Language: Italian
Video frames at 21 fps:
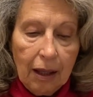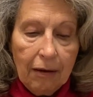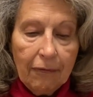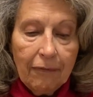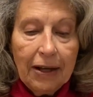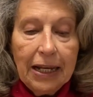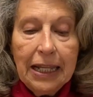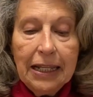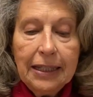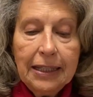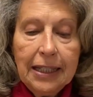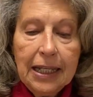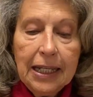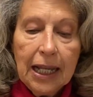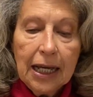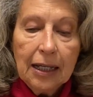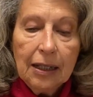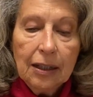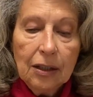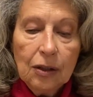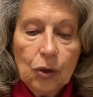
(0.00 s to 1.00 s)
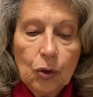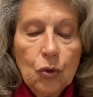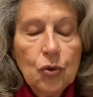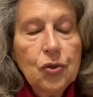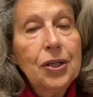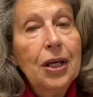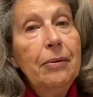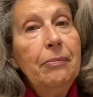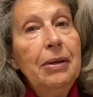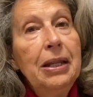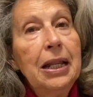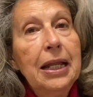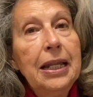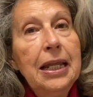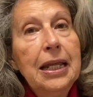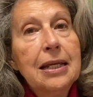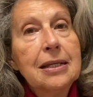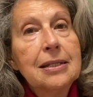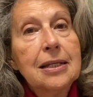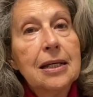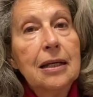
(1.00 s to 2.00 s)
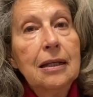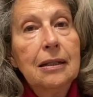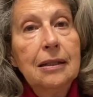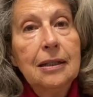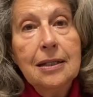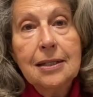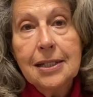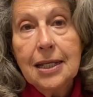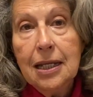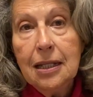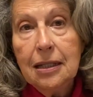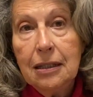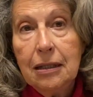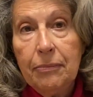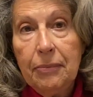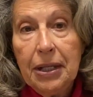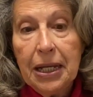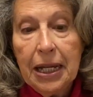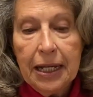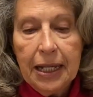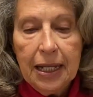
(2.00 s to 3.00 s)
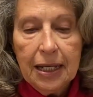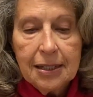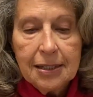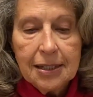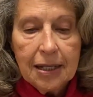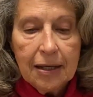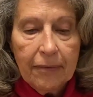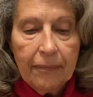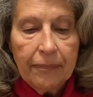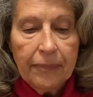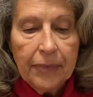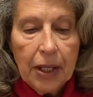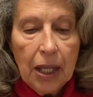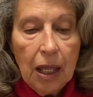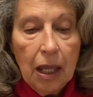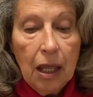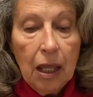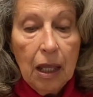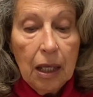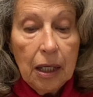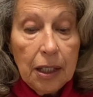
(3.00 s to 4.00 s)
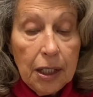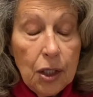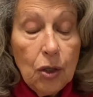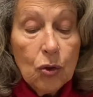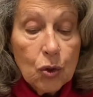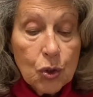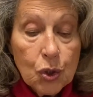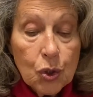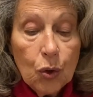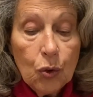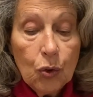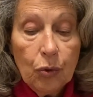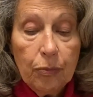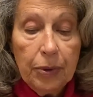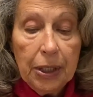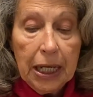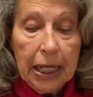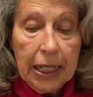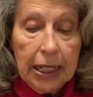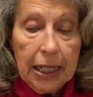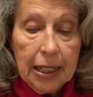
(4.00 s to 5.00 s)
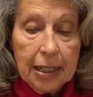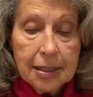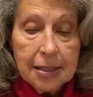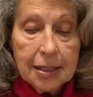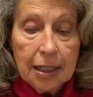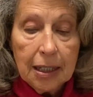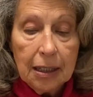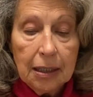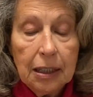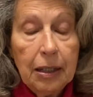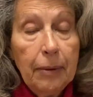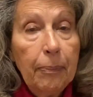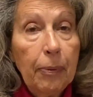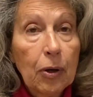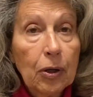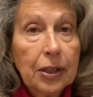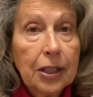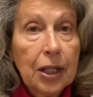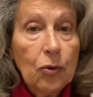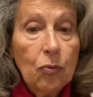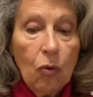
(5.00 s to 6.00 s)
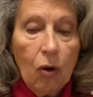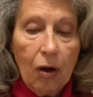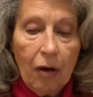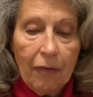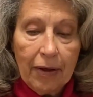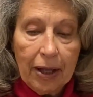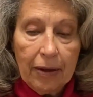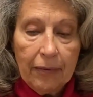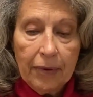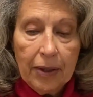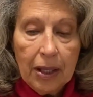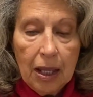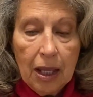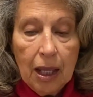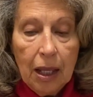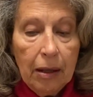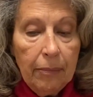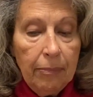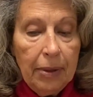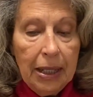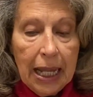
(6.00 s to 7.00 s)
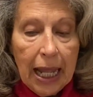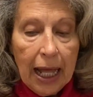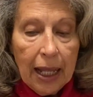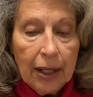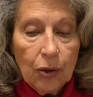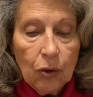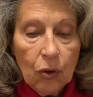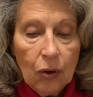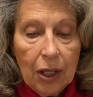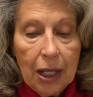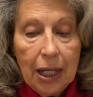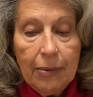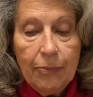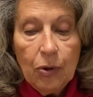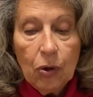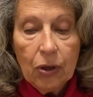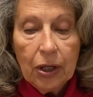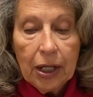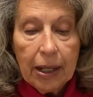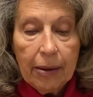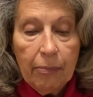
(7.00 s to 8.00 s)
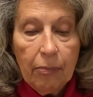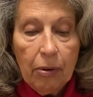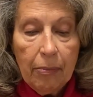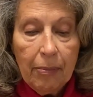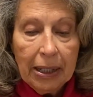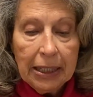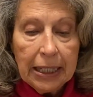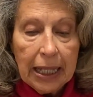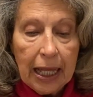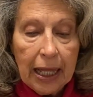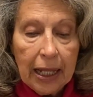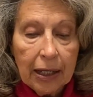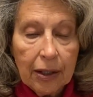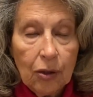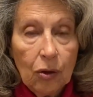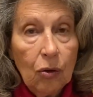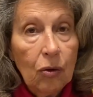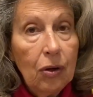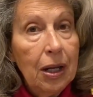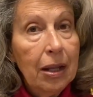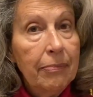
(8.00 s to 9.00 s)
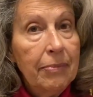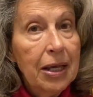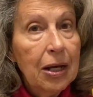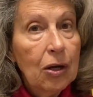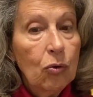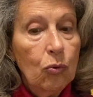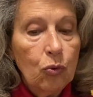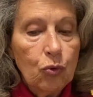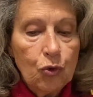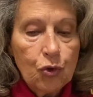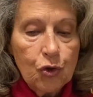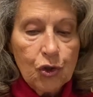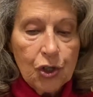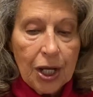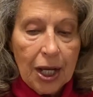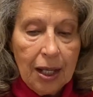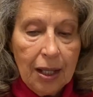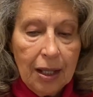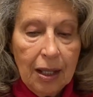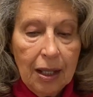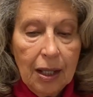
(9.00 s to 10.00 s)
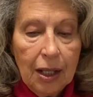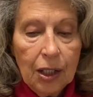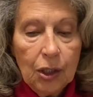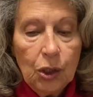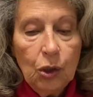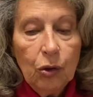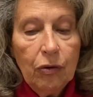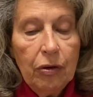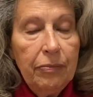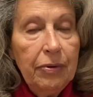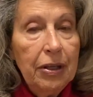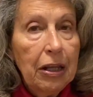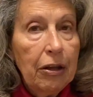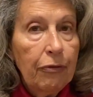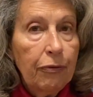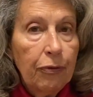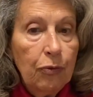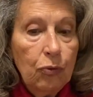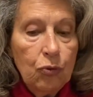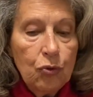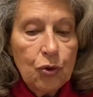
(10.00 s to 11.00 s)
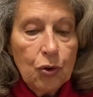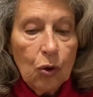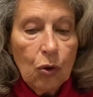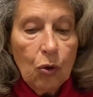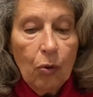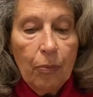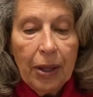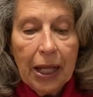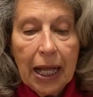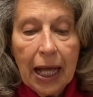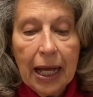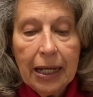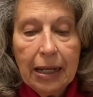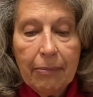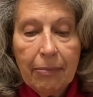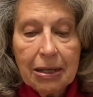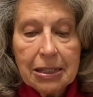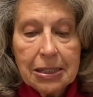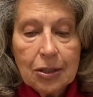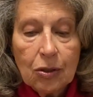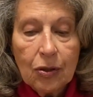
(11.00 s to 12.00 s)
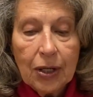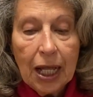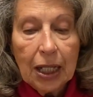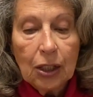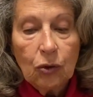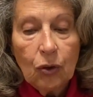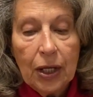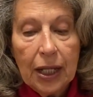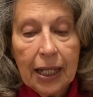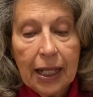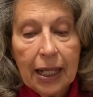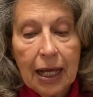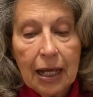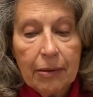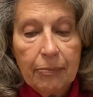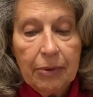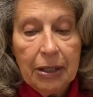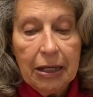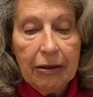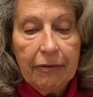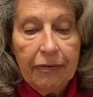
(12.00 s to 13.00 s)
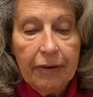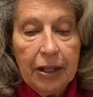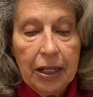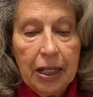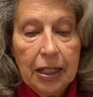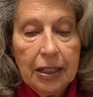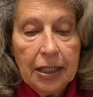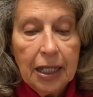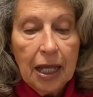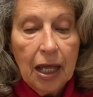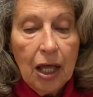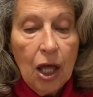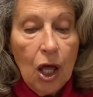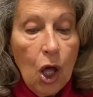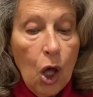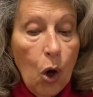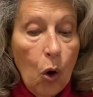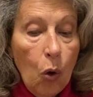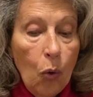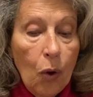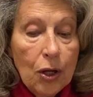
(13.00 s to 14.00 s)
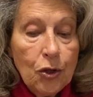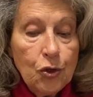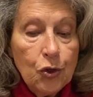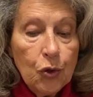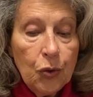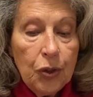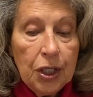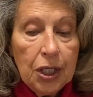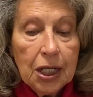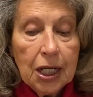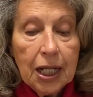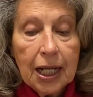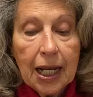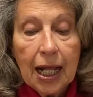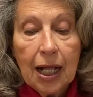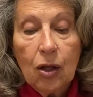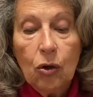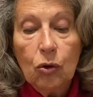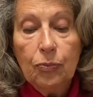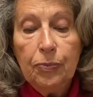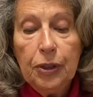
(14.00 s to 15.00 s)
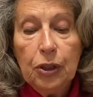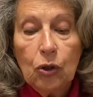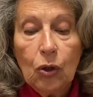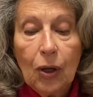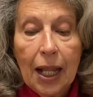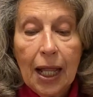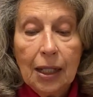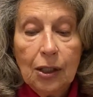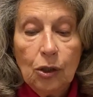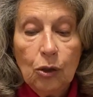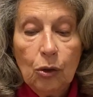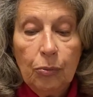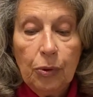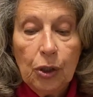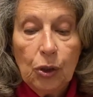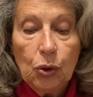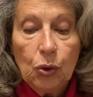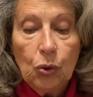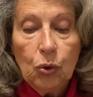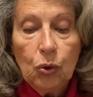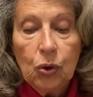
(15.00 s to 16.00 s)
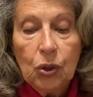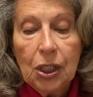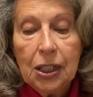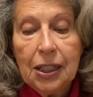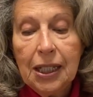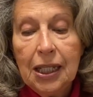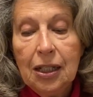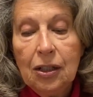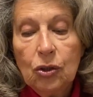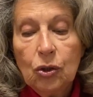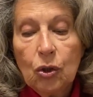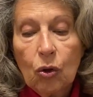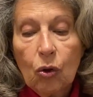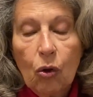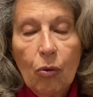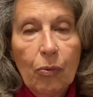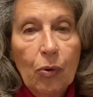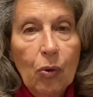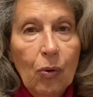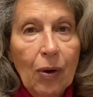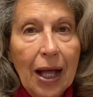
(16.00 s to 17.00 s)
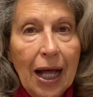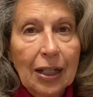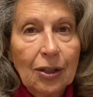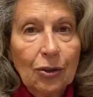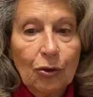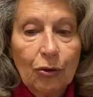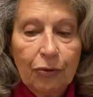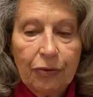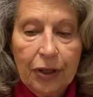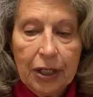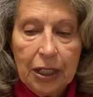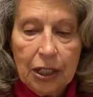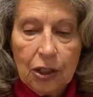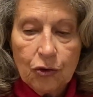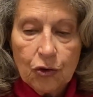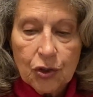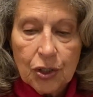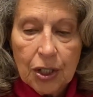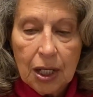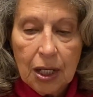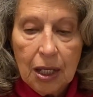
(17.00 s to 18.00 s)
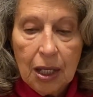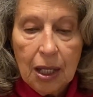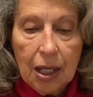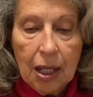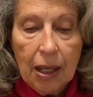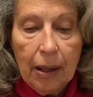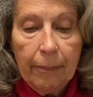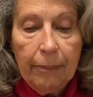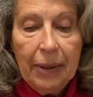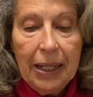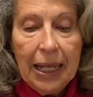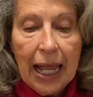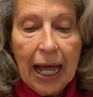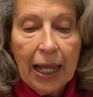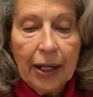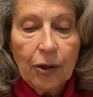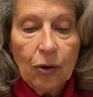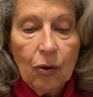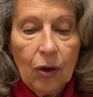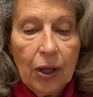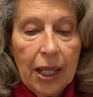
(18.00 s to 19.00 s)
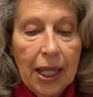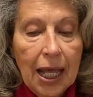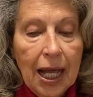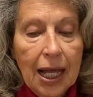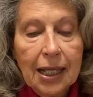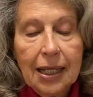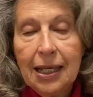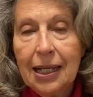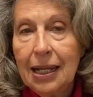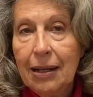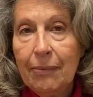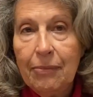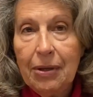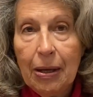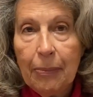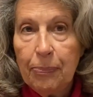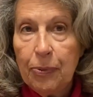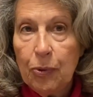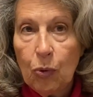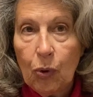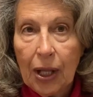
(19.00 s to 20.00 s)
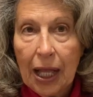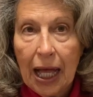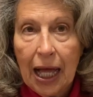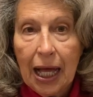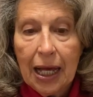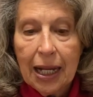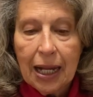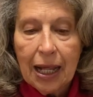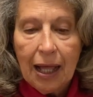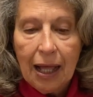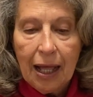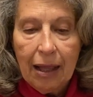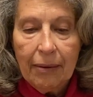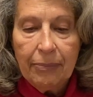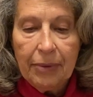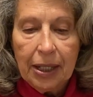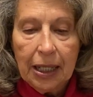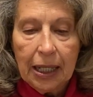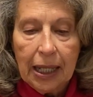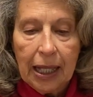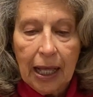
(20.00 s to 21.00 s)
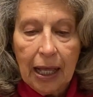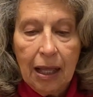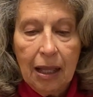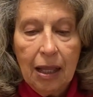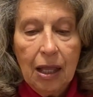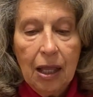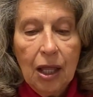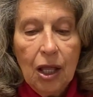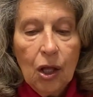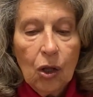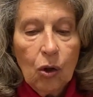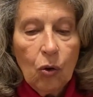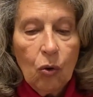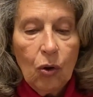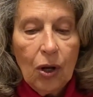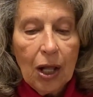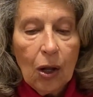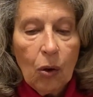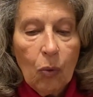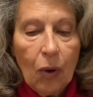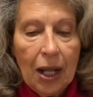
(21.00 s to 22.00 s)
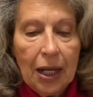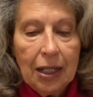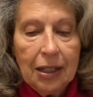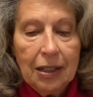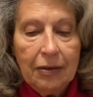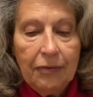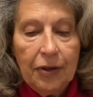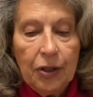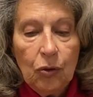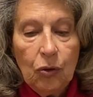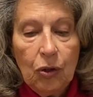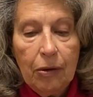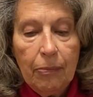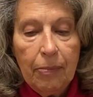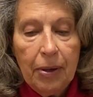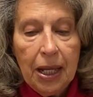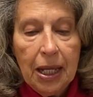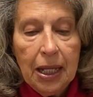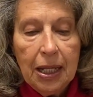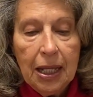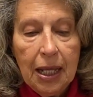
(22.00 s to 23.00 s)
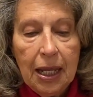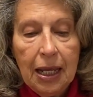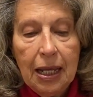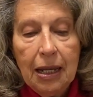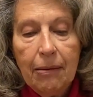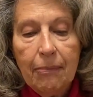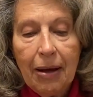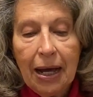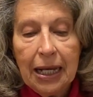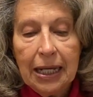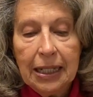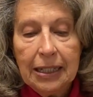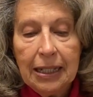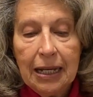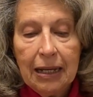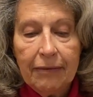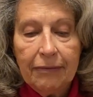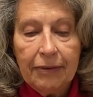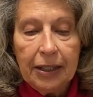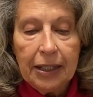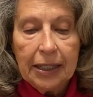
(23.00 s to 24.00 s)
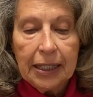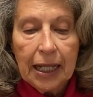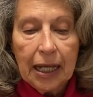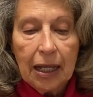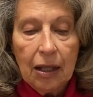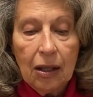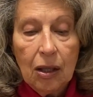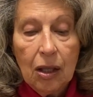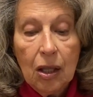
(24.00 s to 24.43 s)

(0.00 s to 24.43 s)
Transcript: Valentina, tu sei milanese? Ti senti milanese? Io sono milanese, di Porta Nuova. Milano è il mio grembo materno, la mia cuccia, dove mi rifugio come cane bastonato a leccarmi le ferite o a gioire raggomitolandomi tutta dentro come un gatto felice. Milano è anche la mia più cara amica, con la quale divido il bene e il male della vita.